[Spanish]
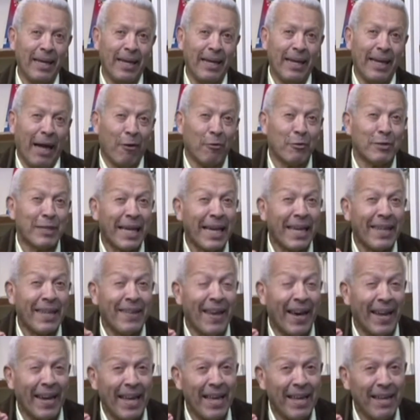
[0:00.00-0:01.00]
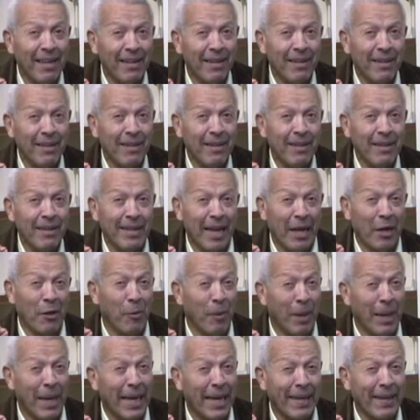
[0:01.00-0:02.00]
la cosa quedara, la
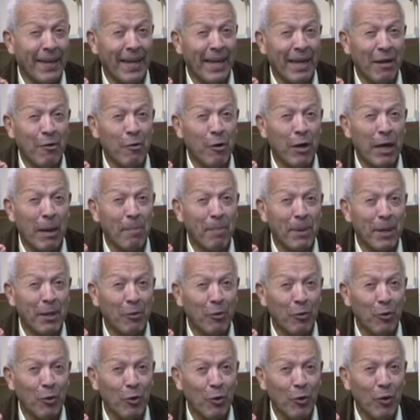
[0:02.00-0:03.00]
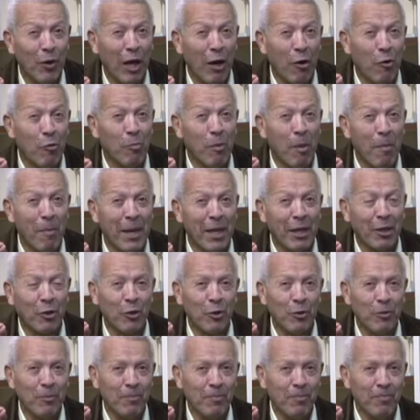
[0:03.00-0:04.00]
novela quedara en un capítulo, en un
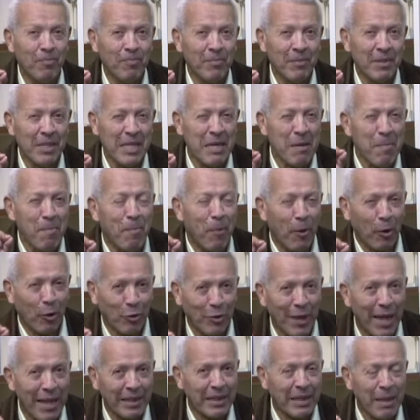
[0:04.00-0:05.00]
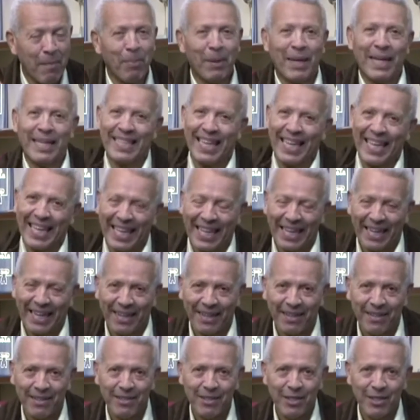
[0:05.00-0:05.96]
momento importante para seguir,